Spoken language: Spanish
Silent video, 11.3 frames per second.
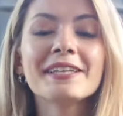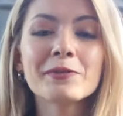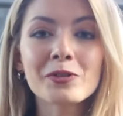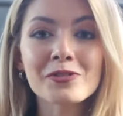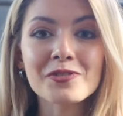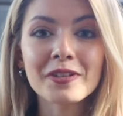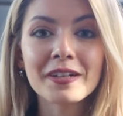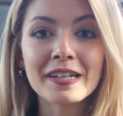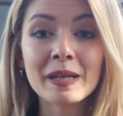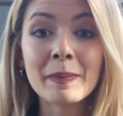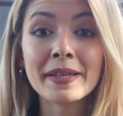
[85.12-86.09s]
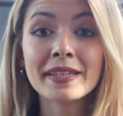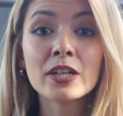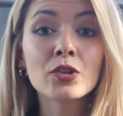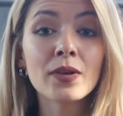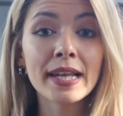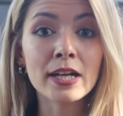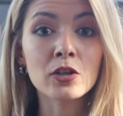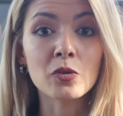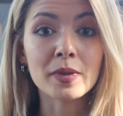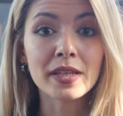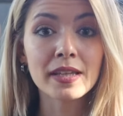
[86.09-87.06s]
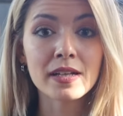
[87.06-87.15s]
¿Y vos, respetás todas las
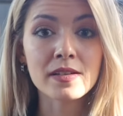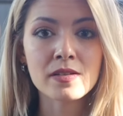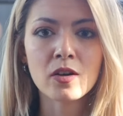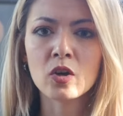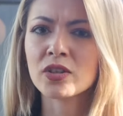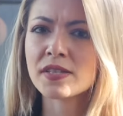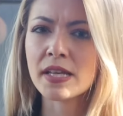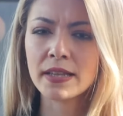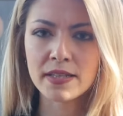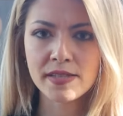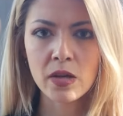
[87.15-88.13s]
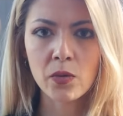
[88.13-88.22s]
comidas o te saltás